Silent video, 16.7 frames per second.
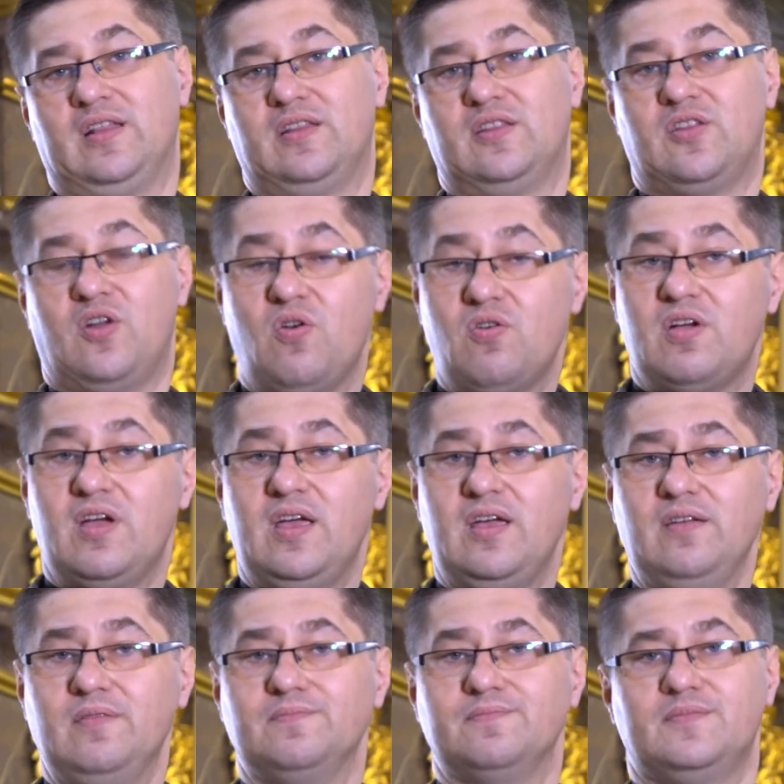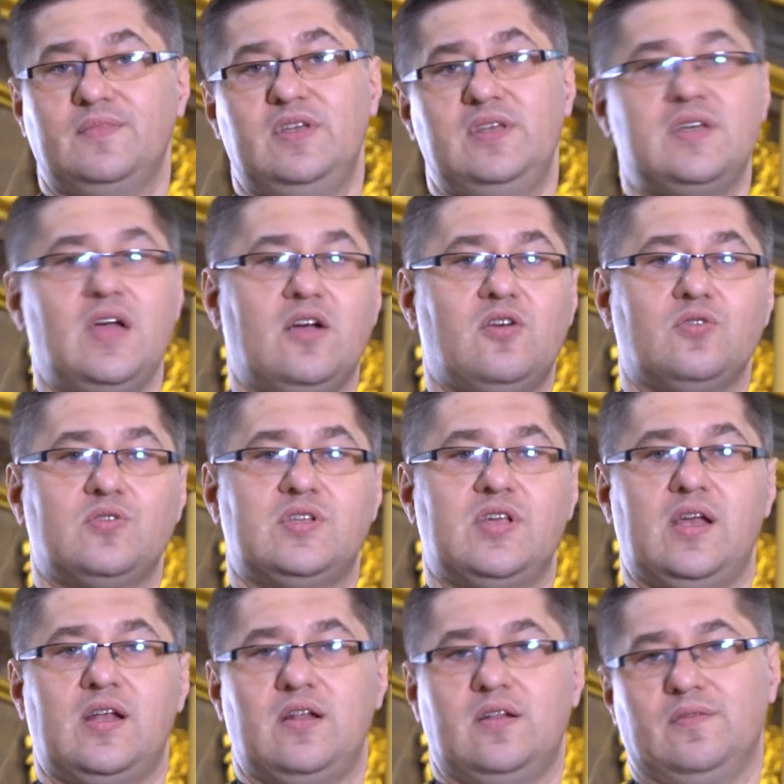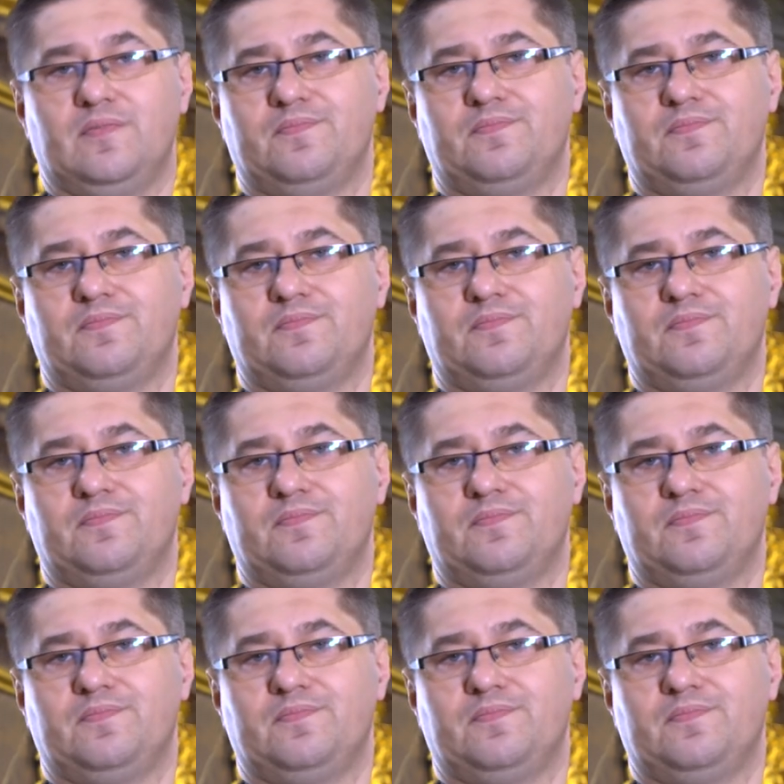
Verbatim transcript: drogę i jako cel.